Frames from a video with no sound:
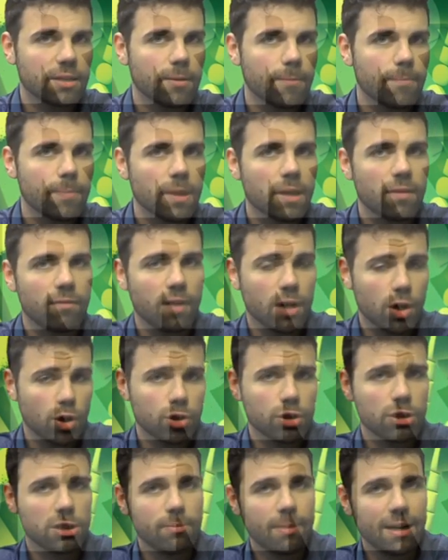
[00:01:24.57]
I
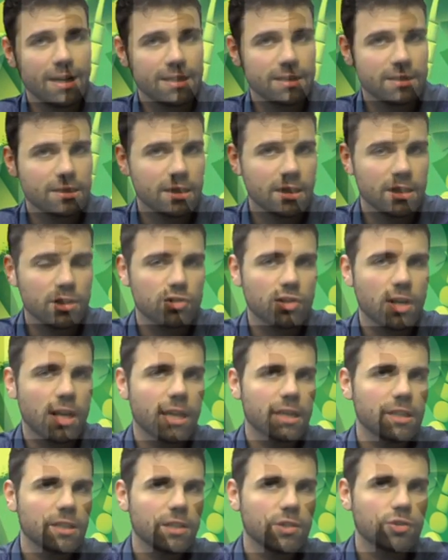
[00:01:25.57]
valori ottimali di
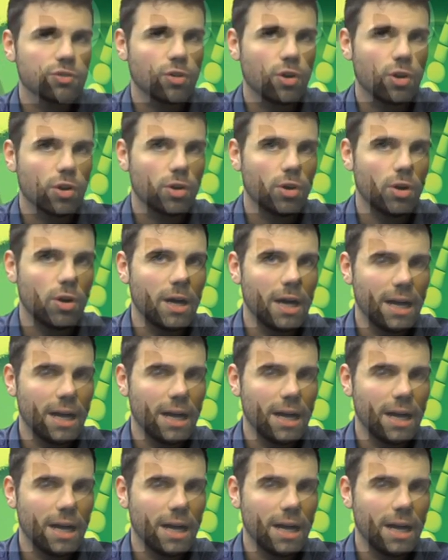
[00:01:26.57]
trigliceridi sono